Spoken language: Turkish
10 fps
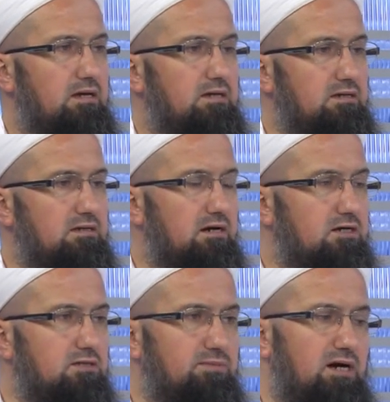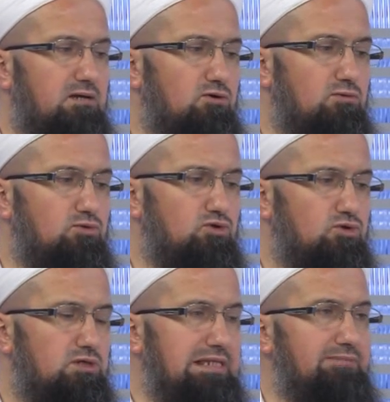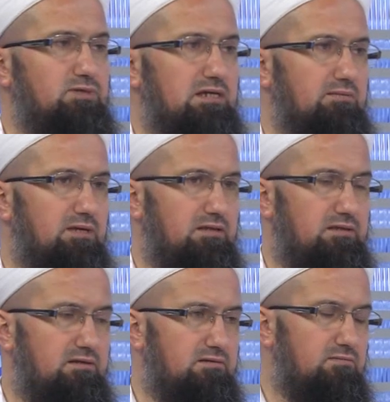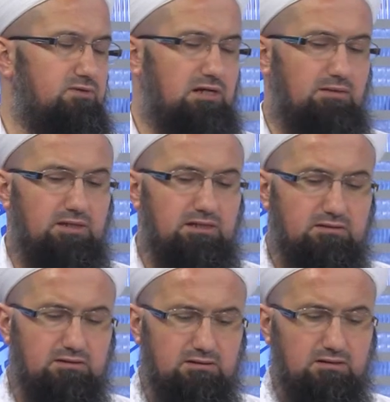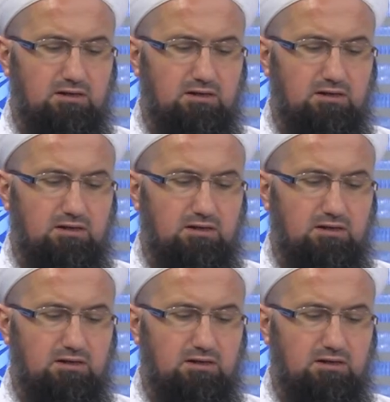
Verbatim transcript: e, akıl bali olmuş ilim talebeleridir. talebeleridir.